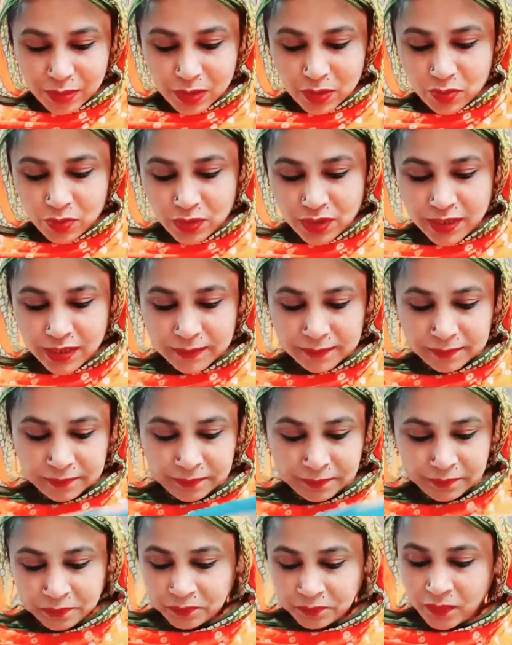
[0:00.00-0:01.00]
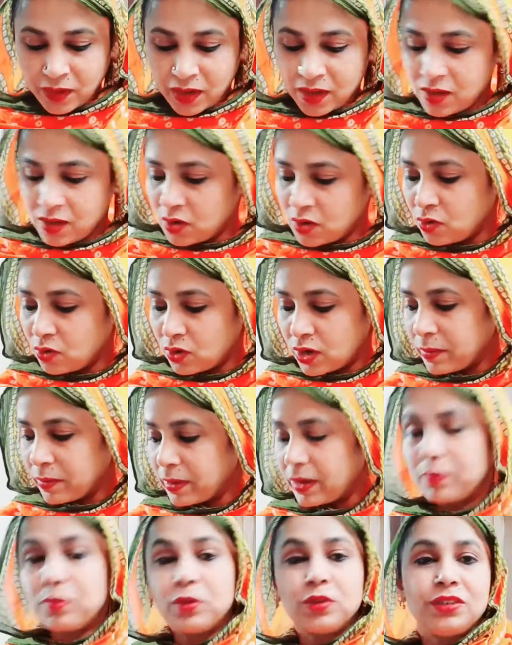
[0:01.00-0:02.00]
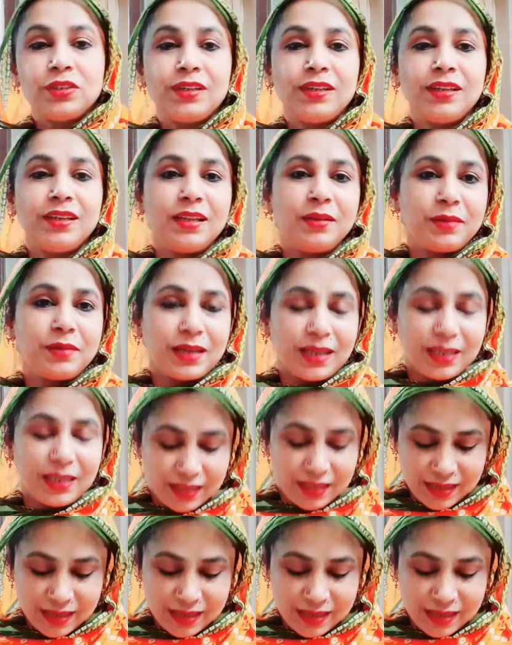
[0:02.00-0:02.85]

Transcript: रोटी रोटी मैंने बहुत जल्दी जल्दी बनाई थी